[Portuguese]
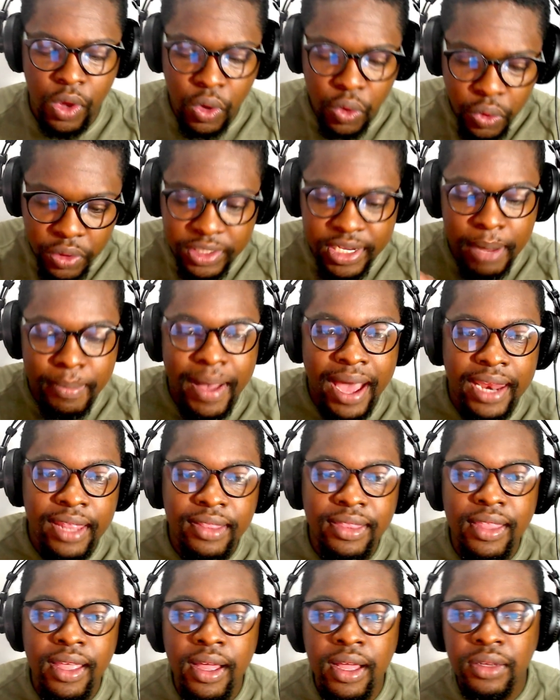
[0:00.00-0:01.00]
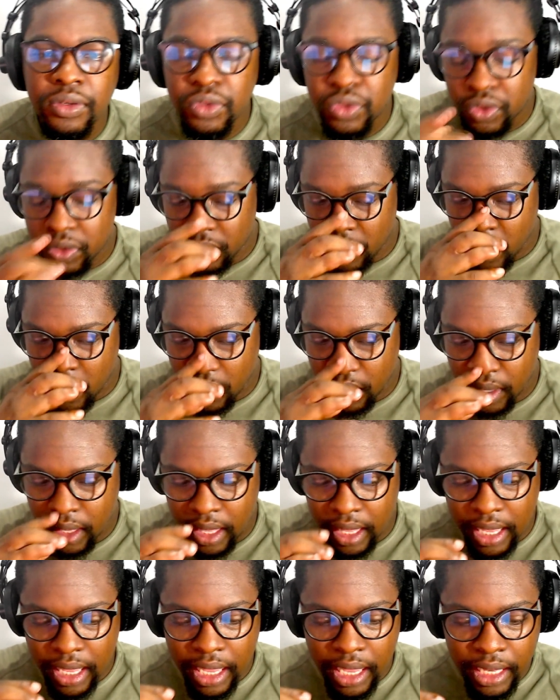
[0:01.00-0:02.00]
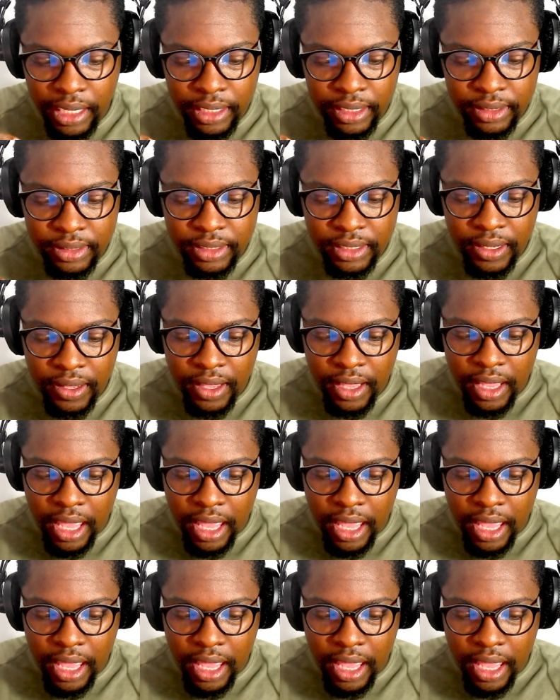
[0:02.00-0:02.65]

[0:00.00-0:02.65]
Os samaritanos, eles,